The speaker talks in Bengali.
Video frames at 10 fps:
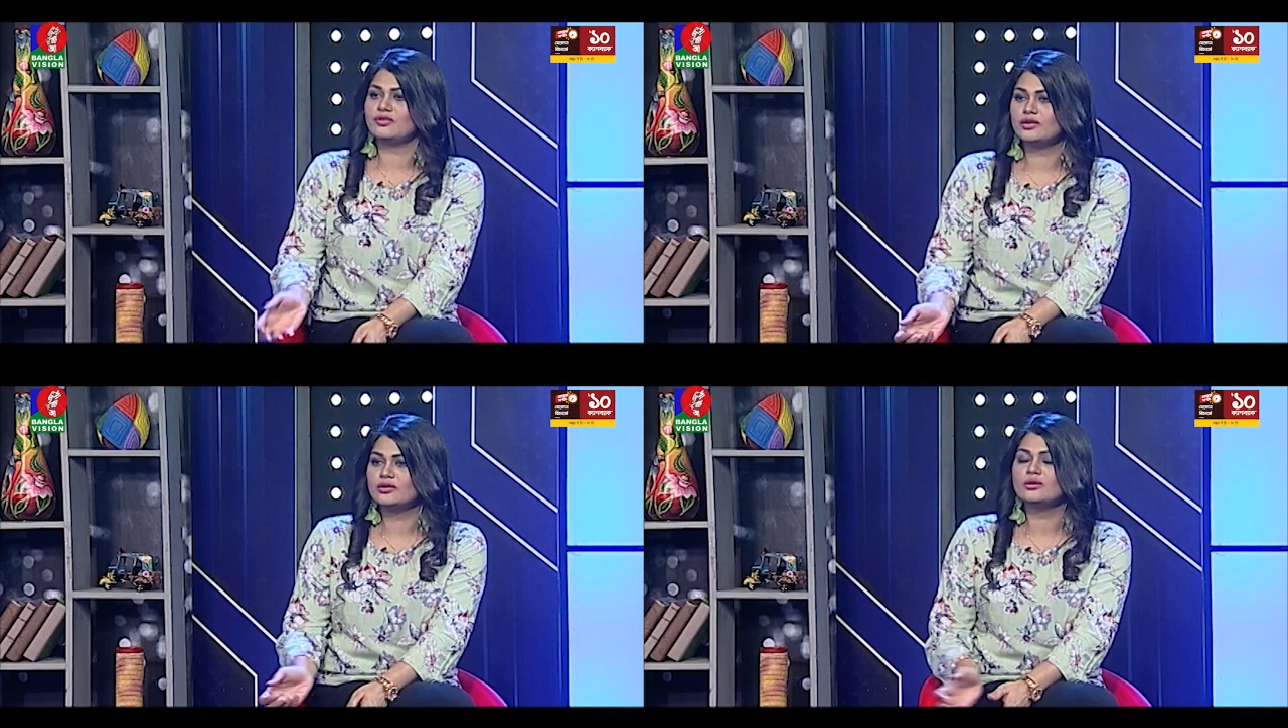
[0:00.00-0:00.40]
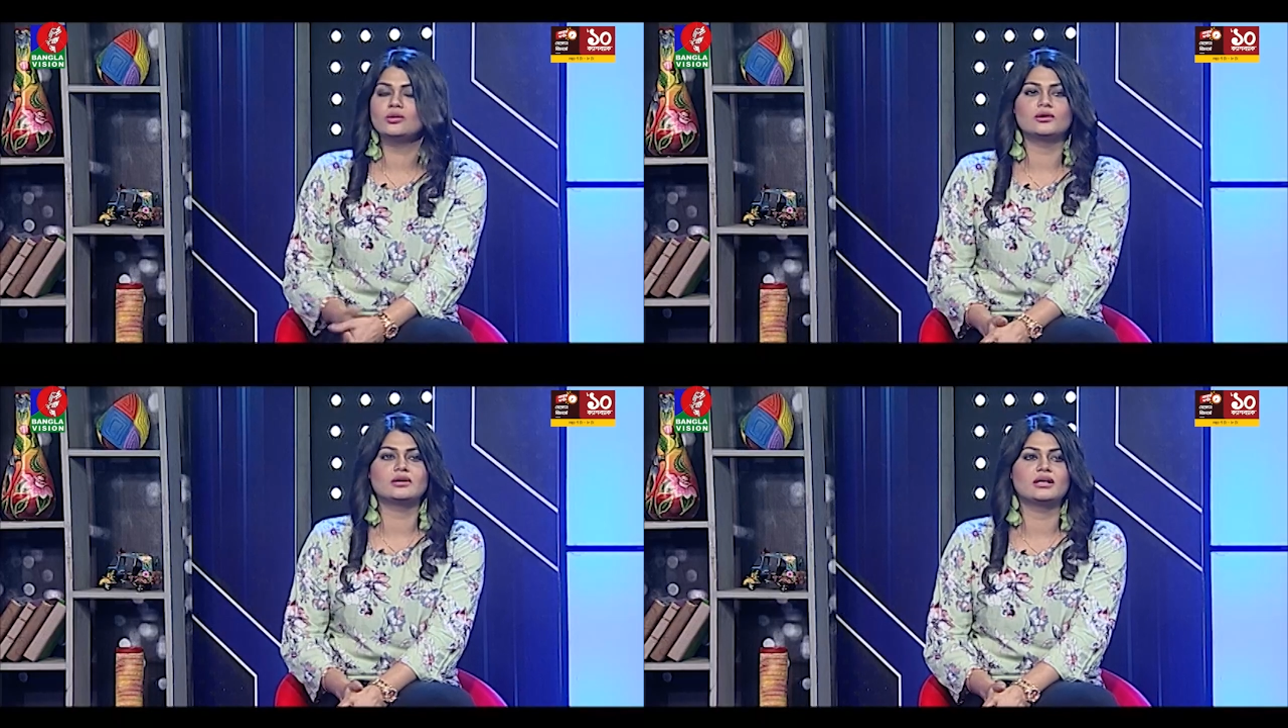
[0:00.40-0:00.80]
ফোন
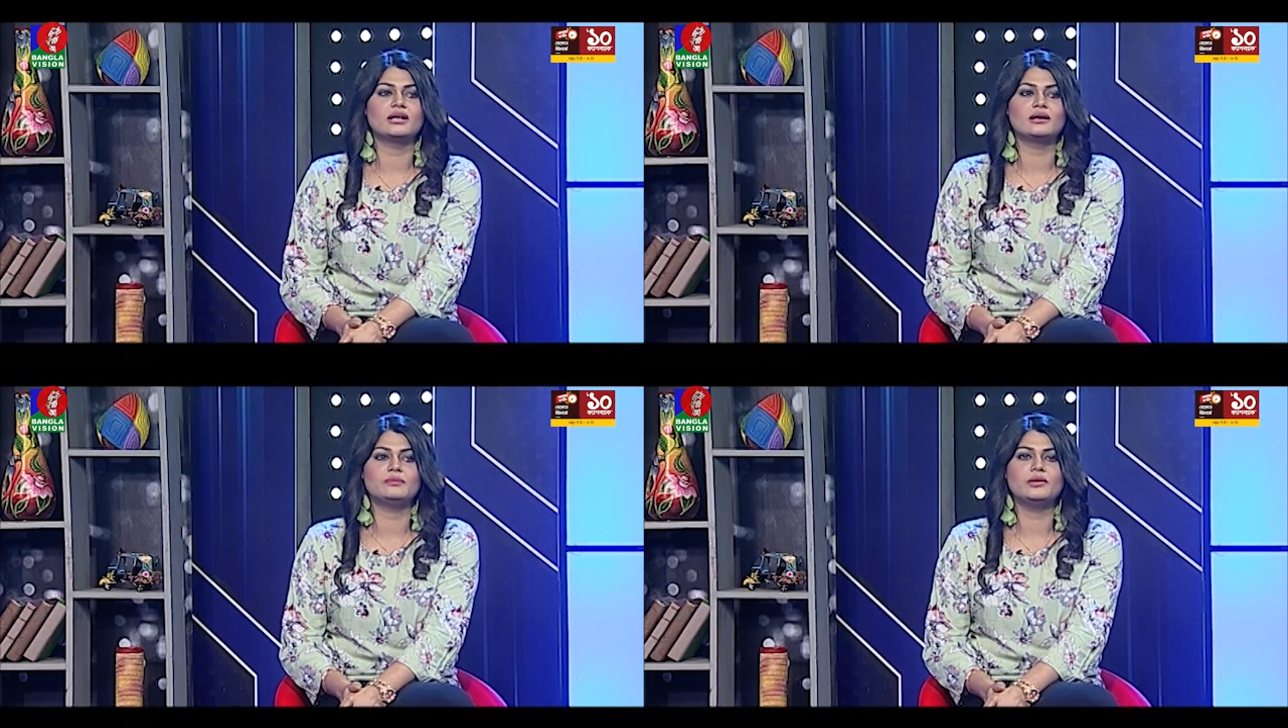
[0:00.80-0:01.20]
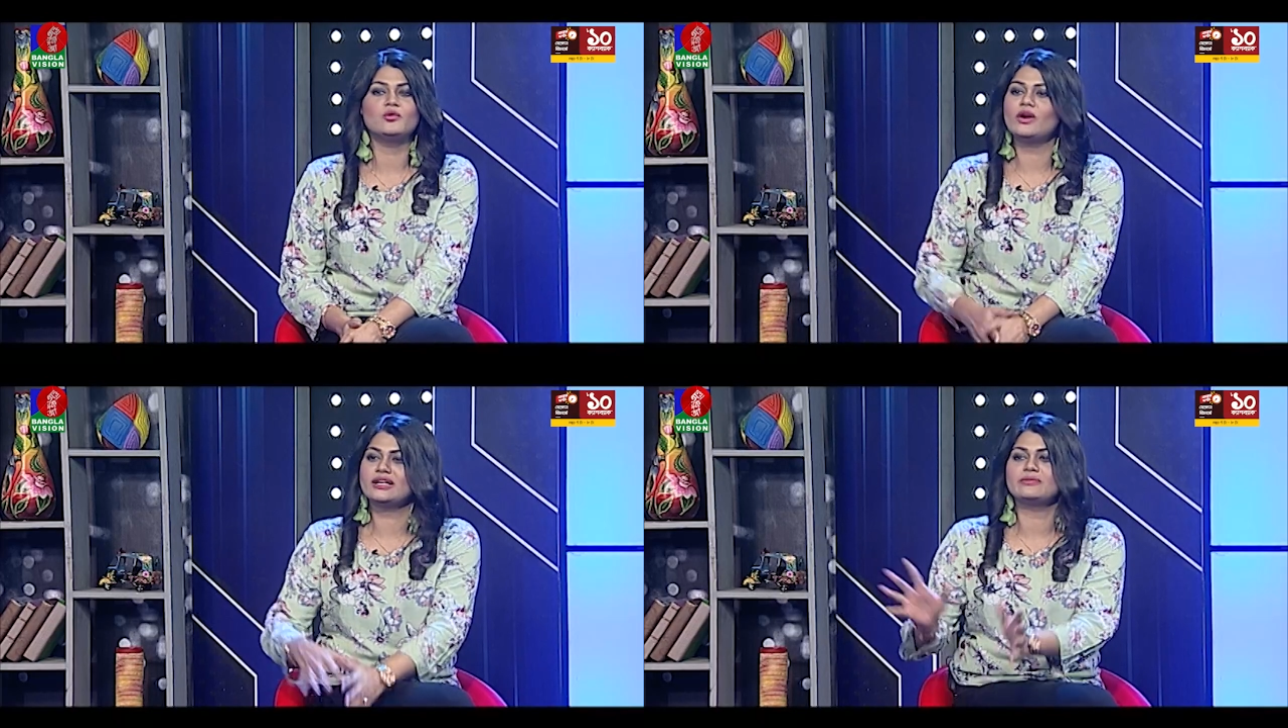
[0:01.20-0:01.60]
হোক
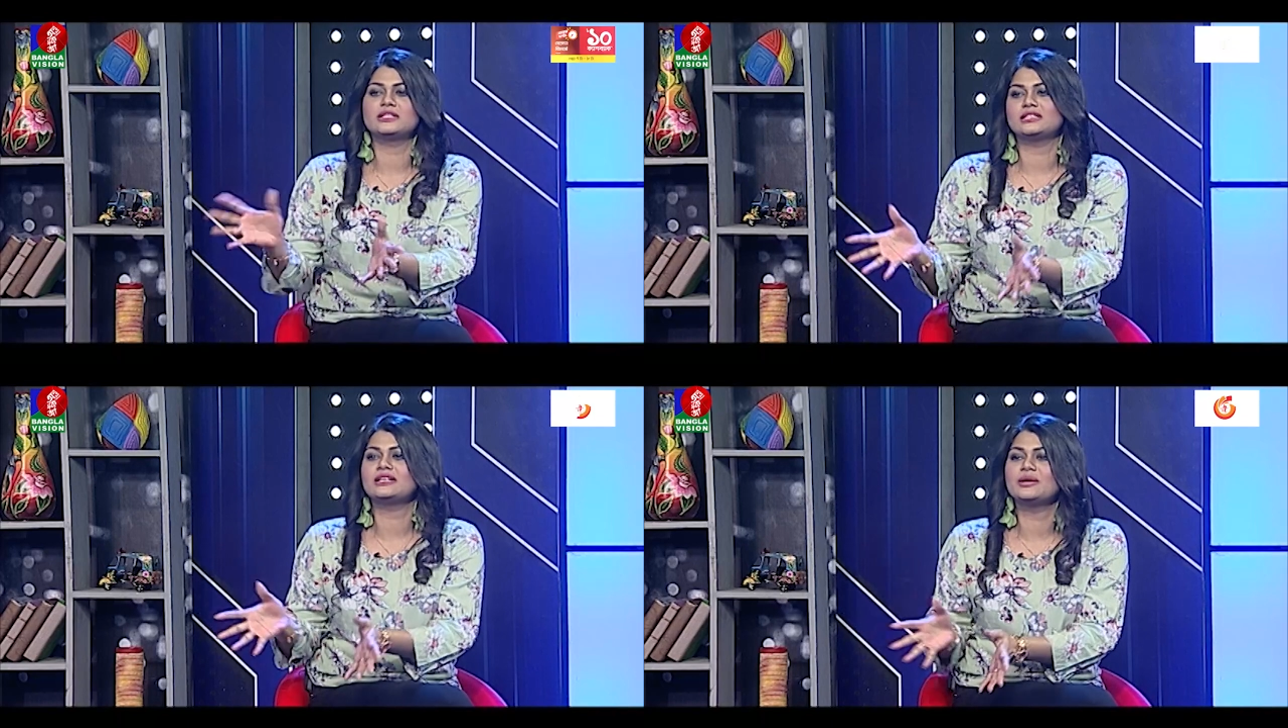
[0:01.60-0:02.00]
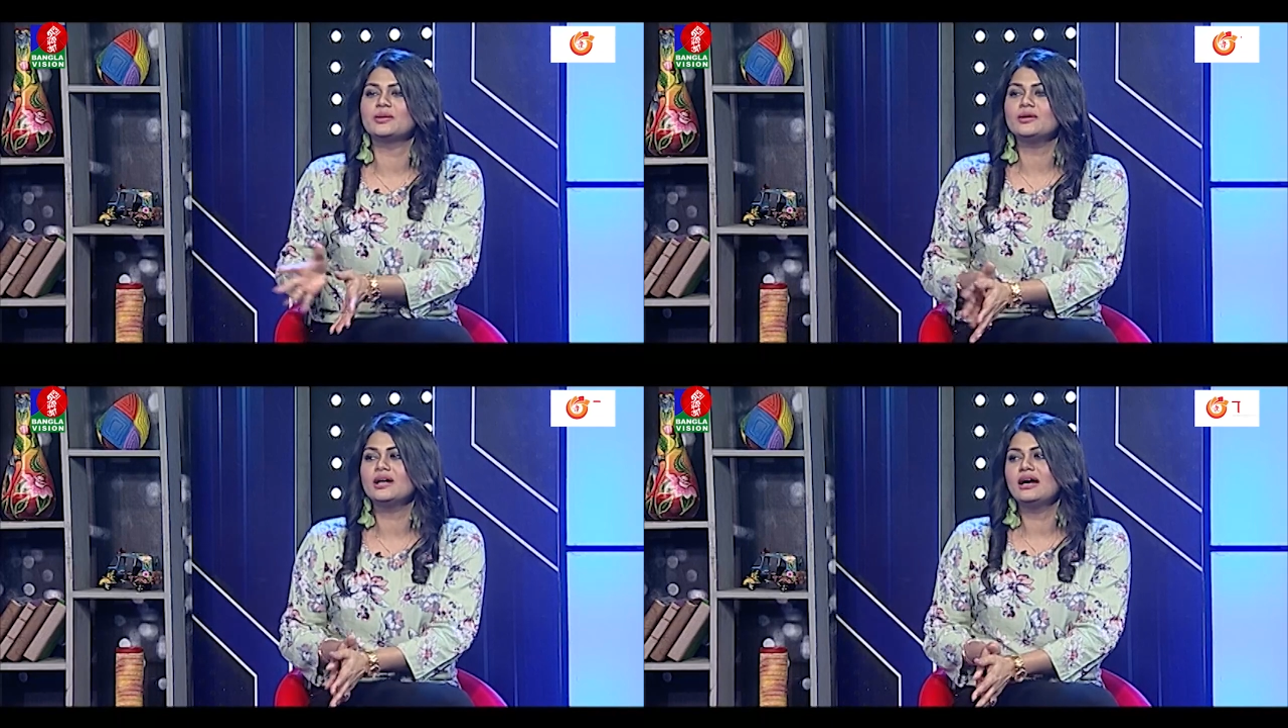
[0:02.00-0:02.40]
হোয়াট এভার যেটাই
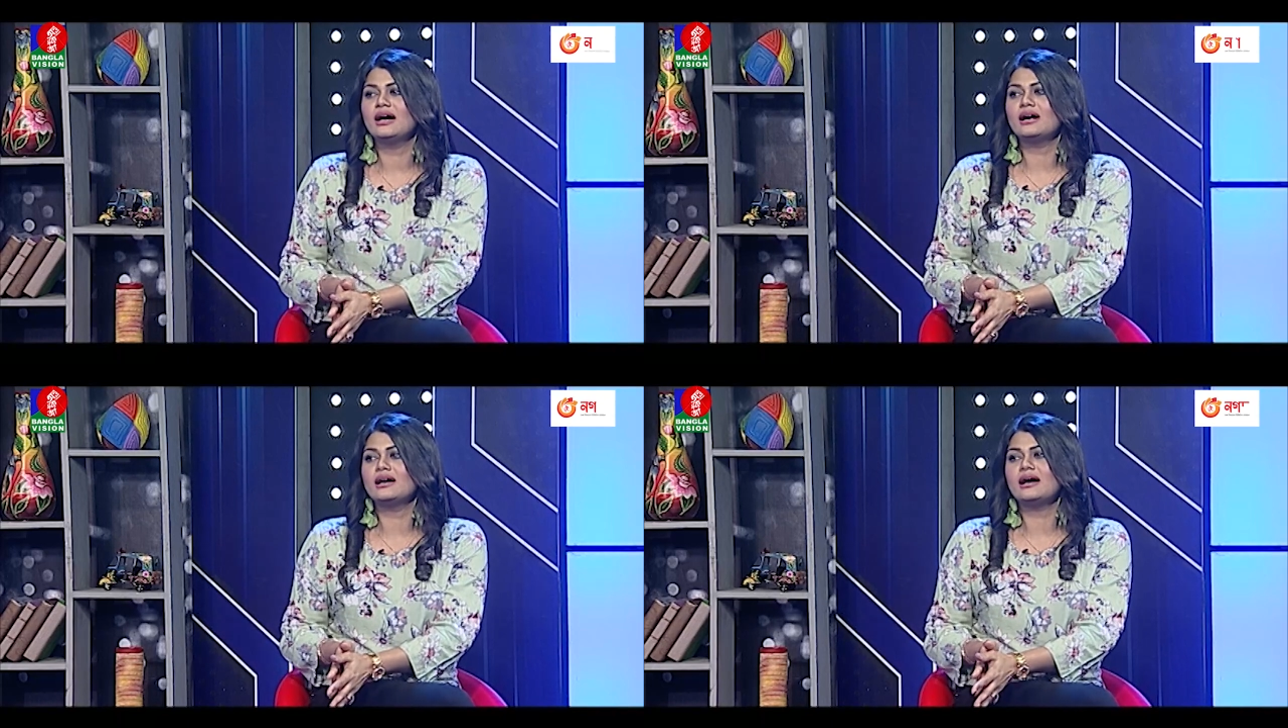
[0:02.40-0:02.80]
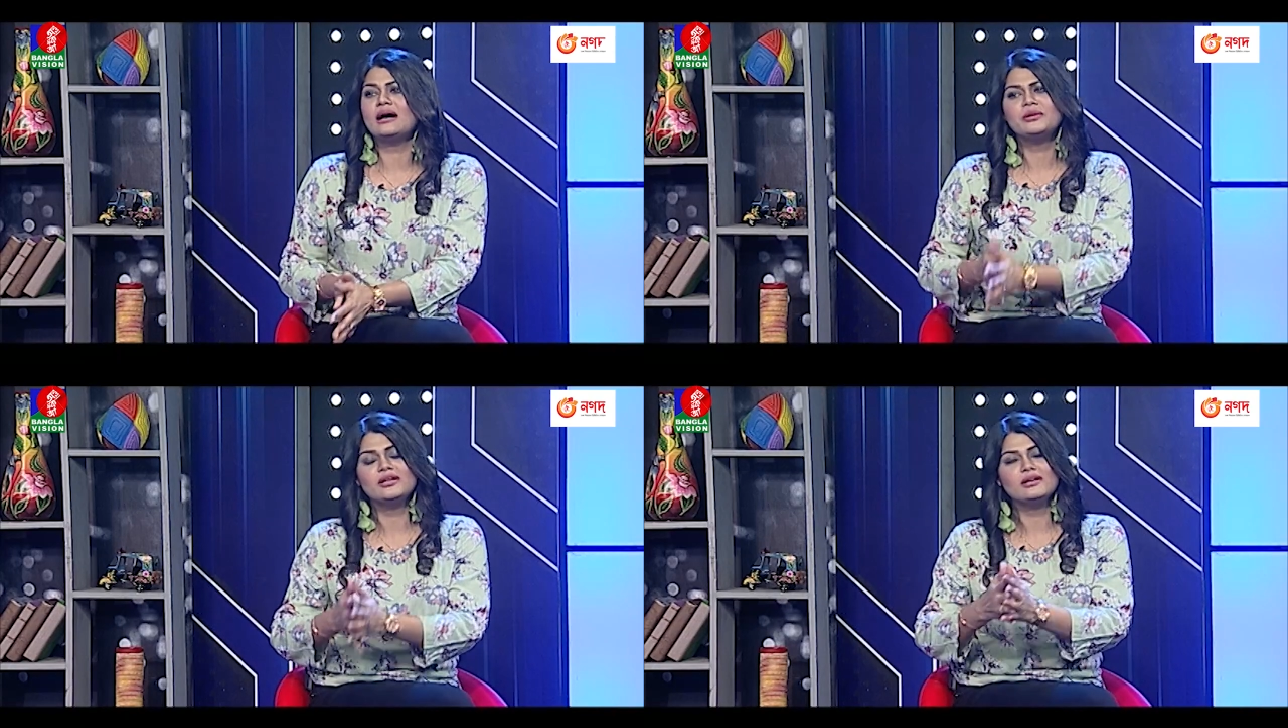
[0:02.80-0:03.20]
হোক আমি